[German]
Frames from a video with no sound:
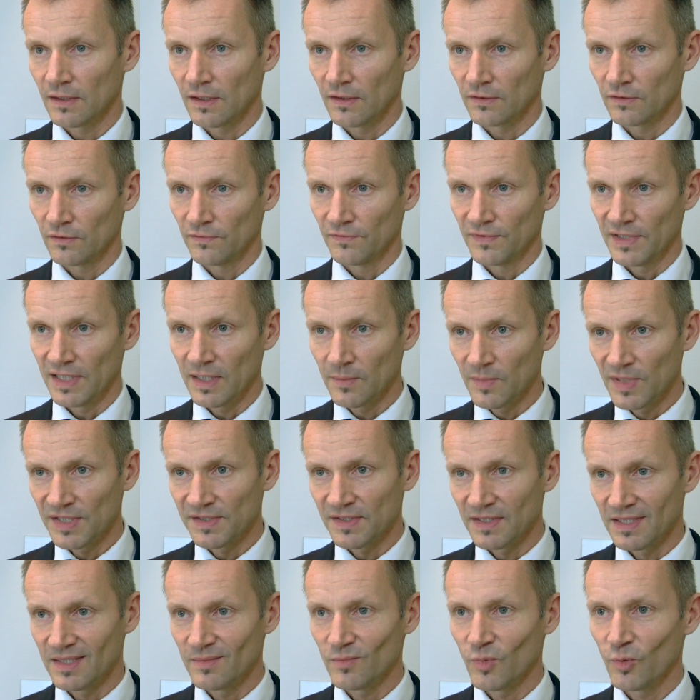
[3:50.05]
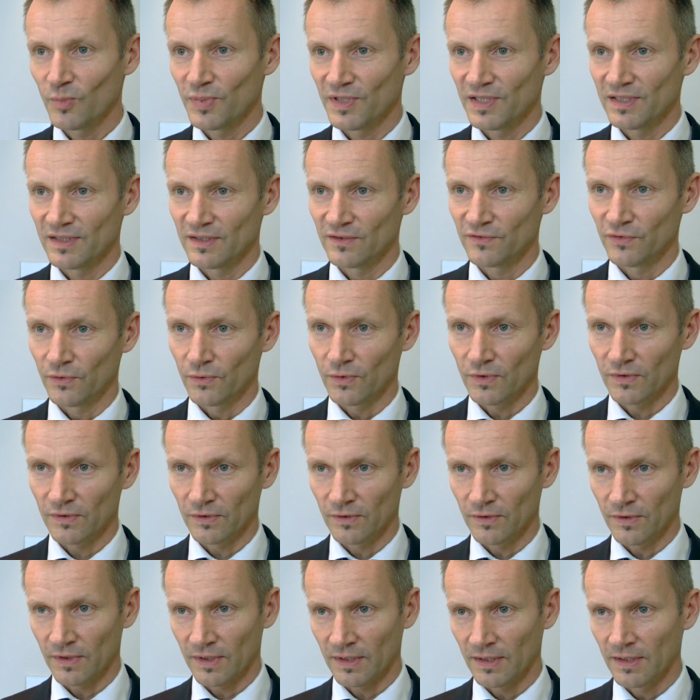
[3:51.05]
Also wer mit
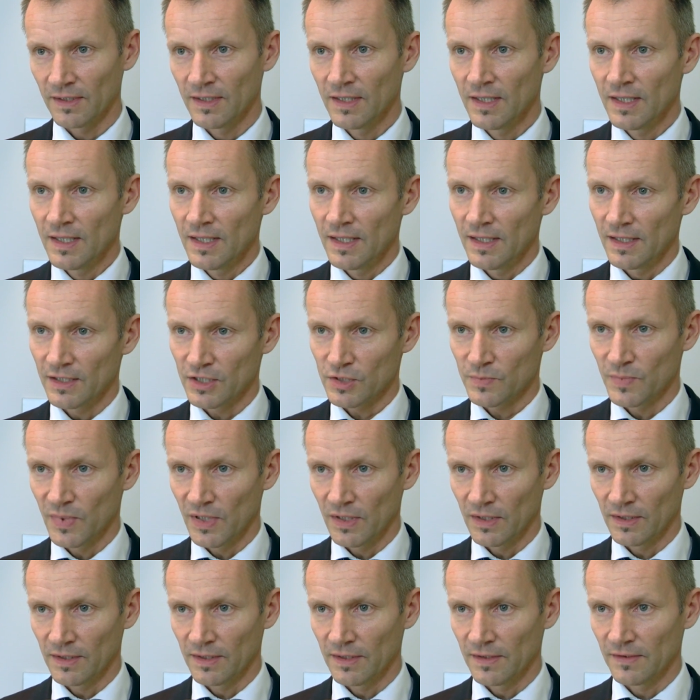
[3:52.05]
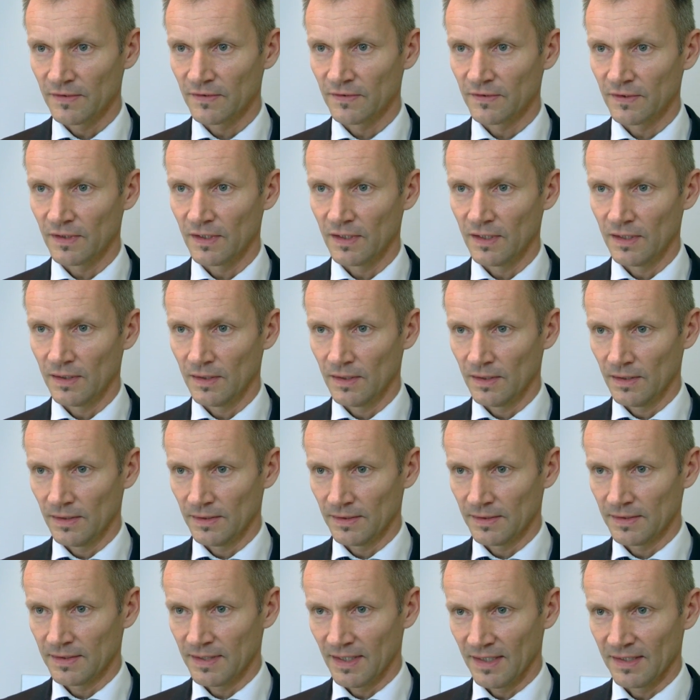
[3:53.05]
Immobilienvorsorge Ersparnis
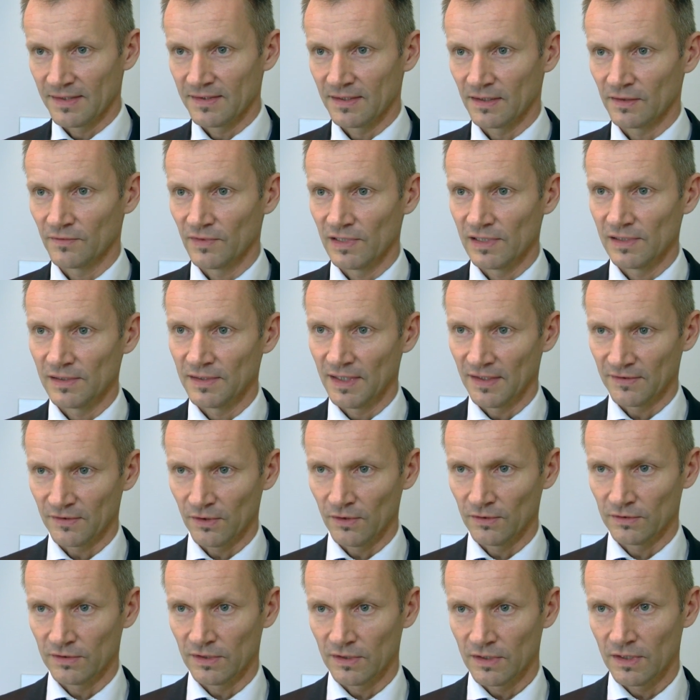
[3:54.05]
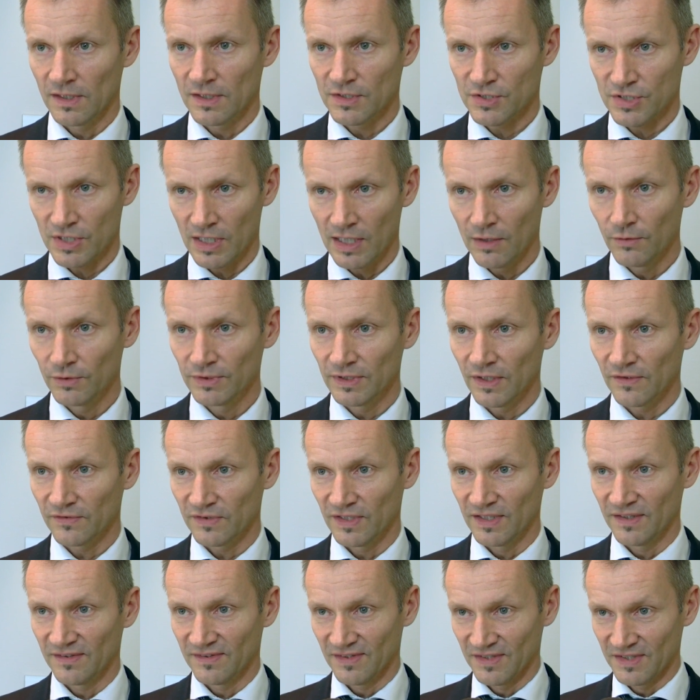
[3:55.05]
äh, tätigen will, der sollte schauen, dass
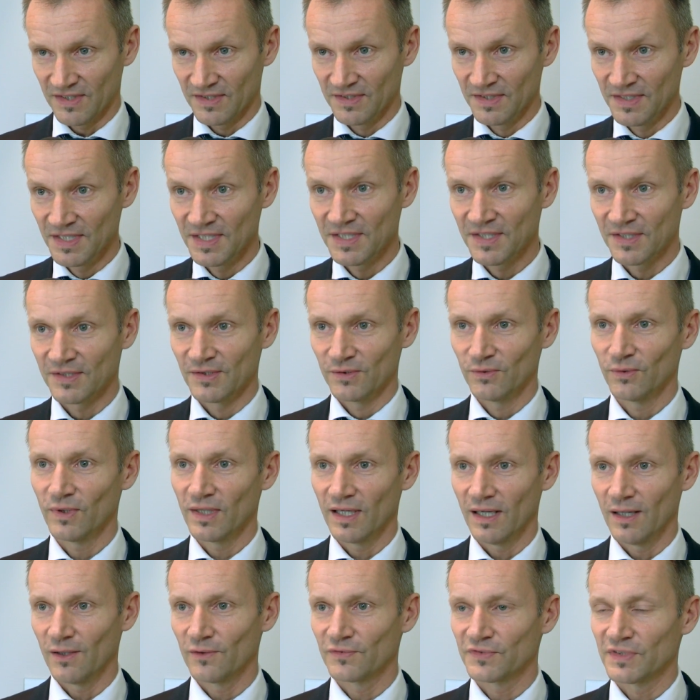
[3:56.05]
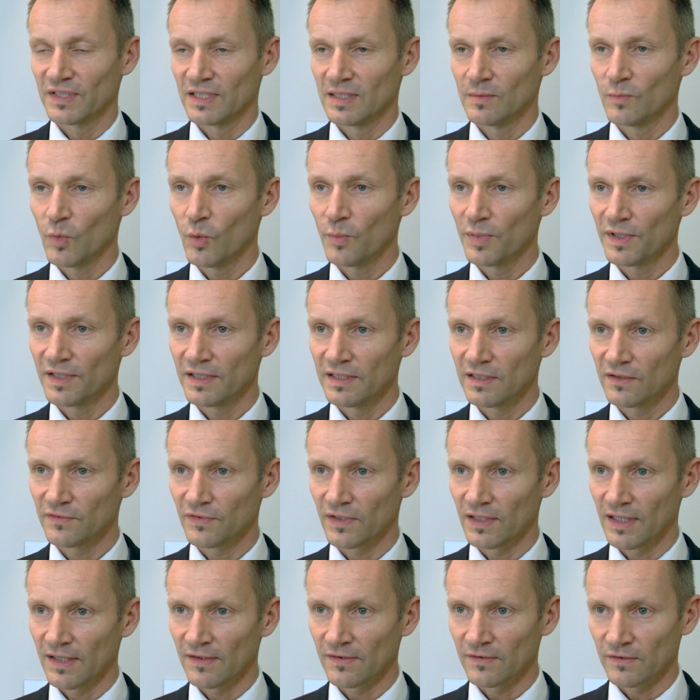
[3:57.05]
er sich nicht nur auf die Immobilie
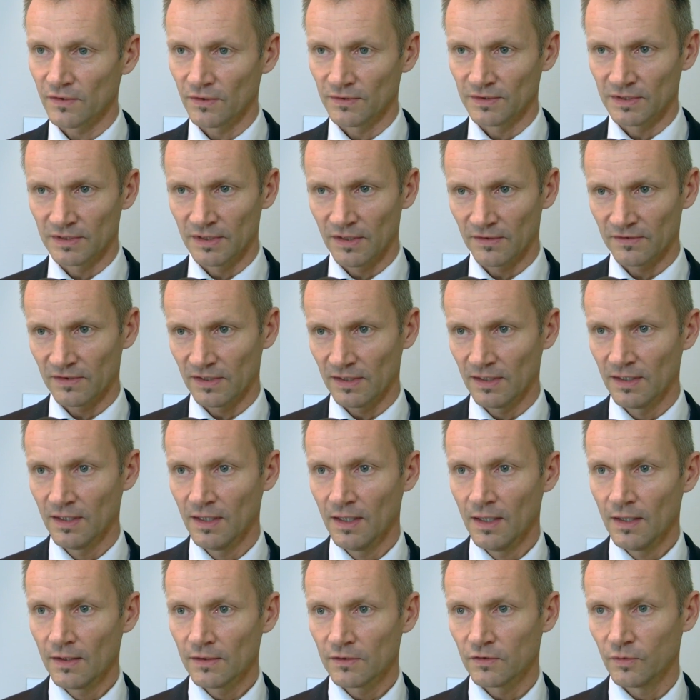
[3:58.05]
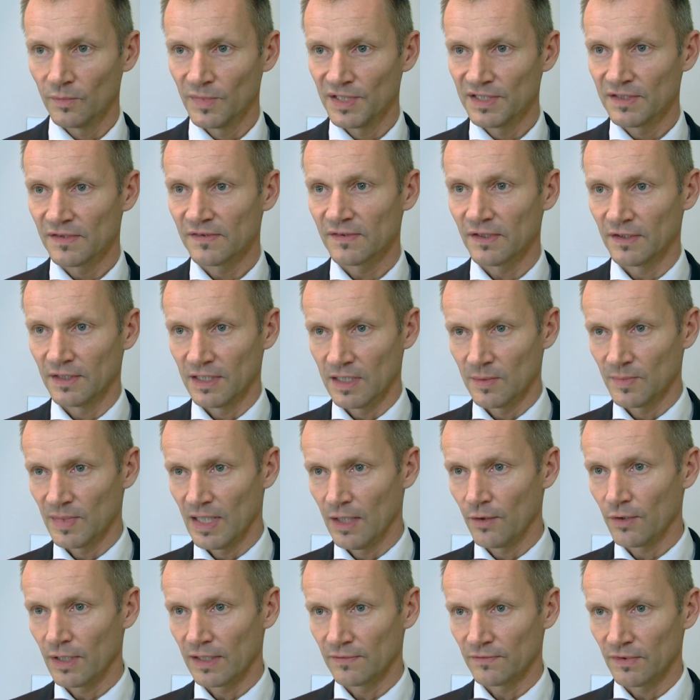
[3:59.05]
verlässt, sondern dass er zumindest dann eben
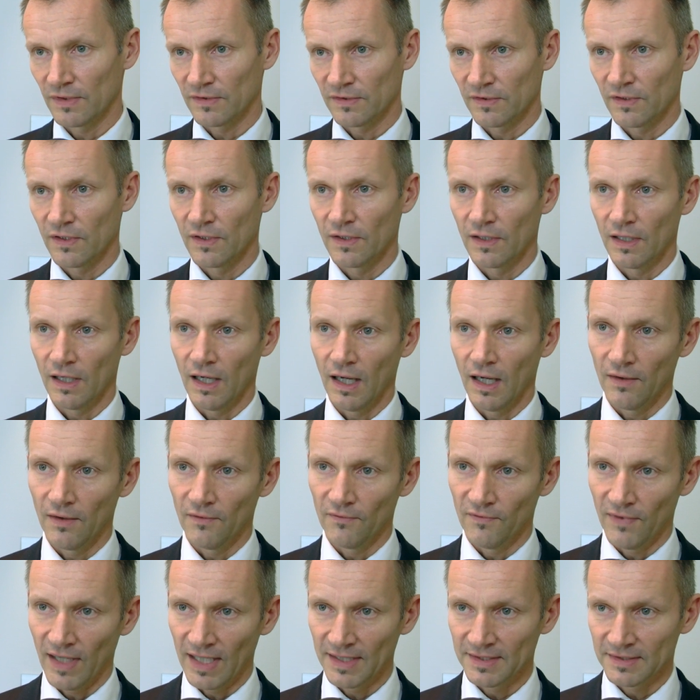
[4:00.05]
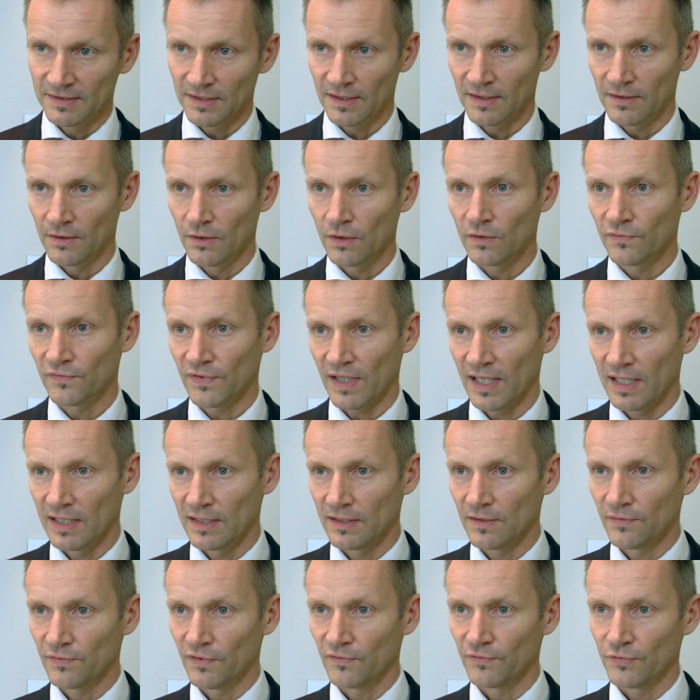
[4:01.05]
auch etwas weitere noch
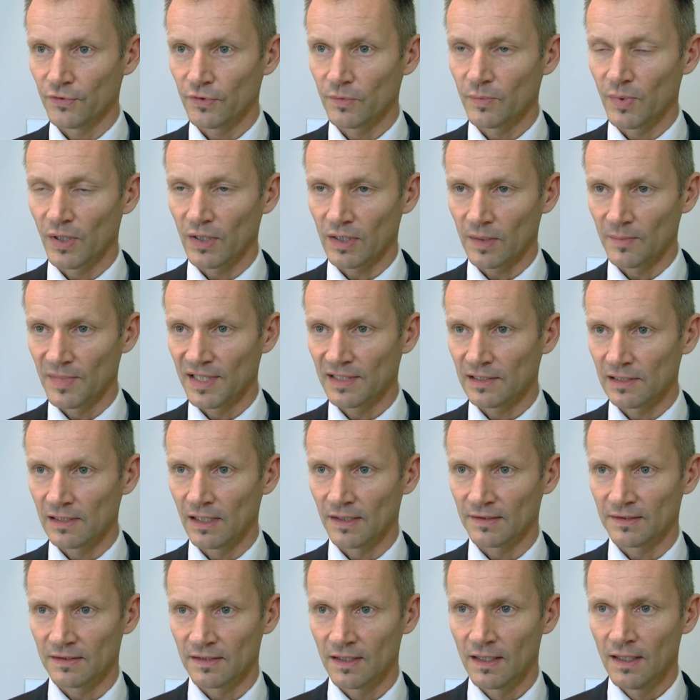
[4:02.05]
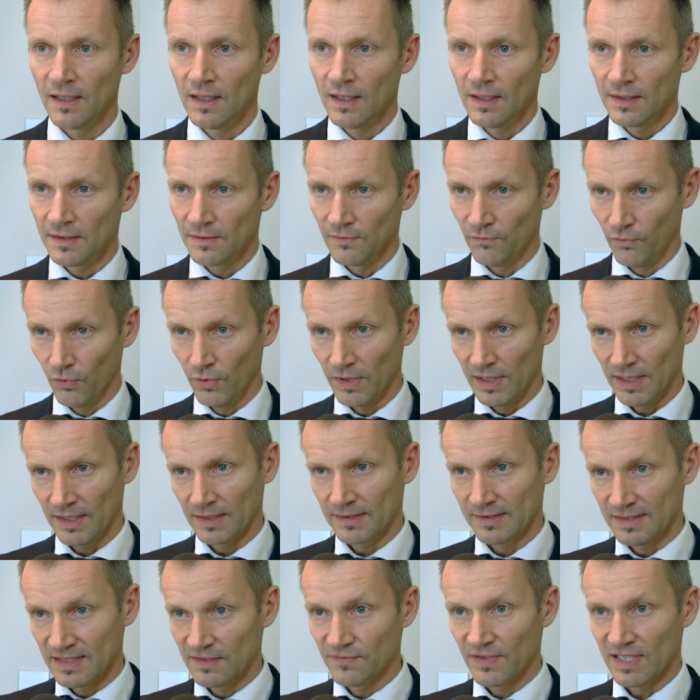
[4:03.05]
frei verfügbare Mittel hat, wo
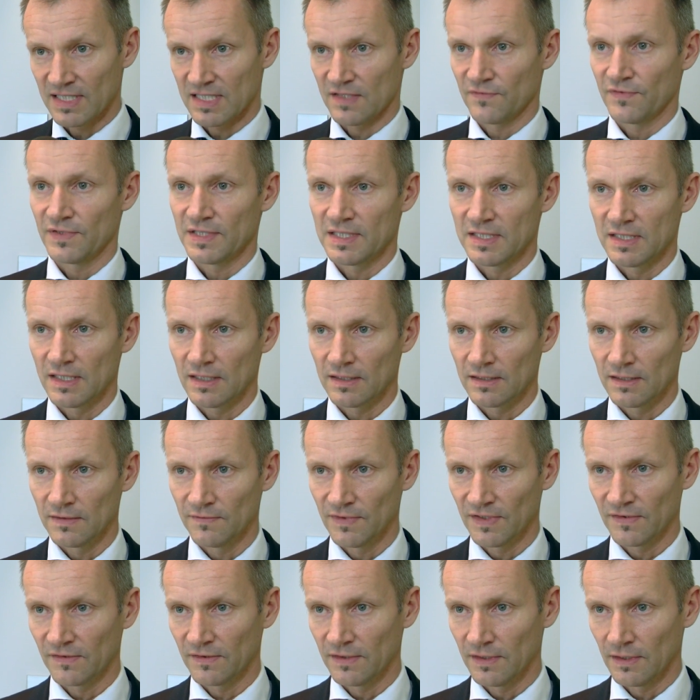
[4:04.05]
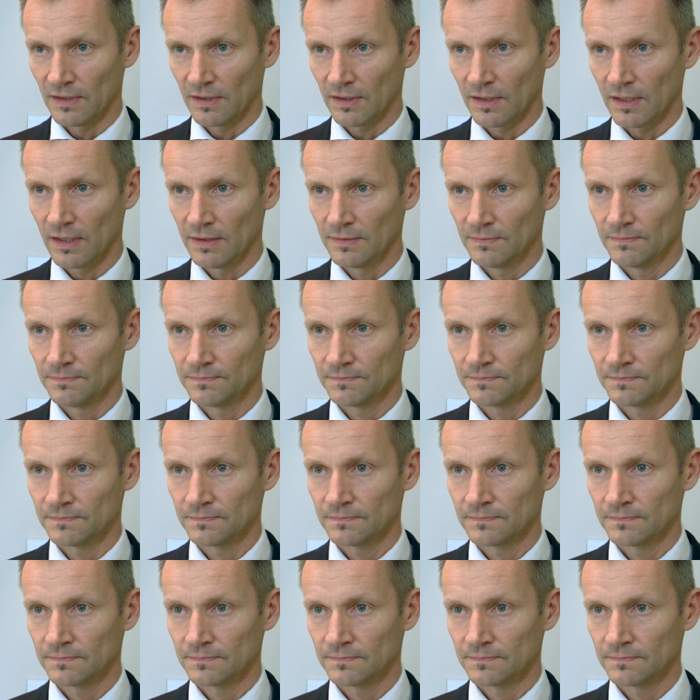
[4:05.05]
er diversifiziert investieren kann.